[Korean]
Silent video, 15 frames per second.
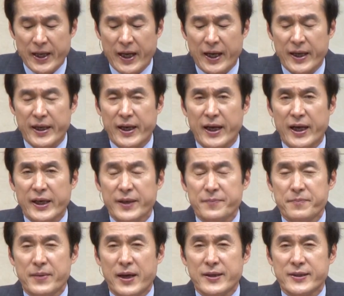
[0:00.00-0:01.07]

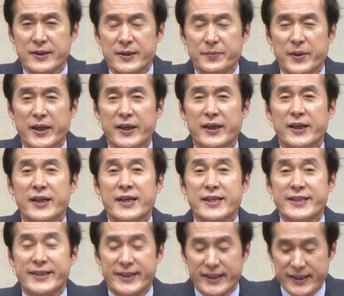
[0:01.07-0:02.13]
하나님 말씀에
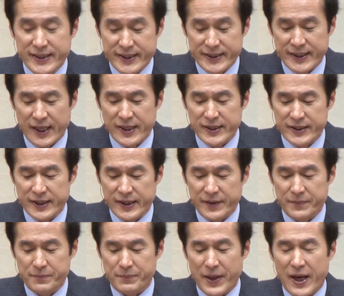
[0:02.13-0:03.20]

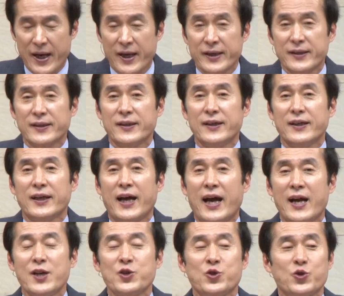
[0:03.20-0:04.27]
정상적인 반응을
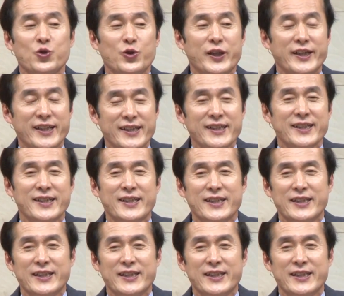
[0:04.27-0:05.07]
할 수 있는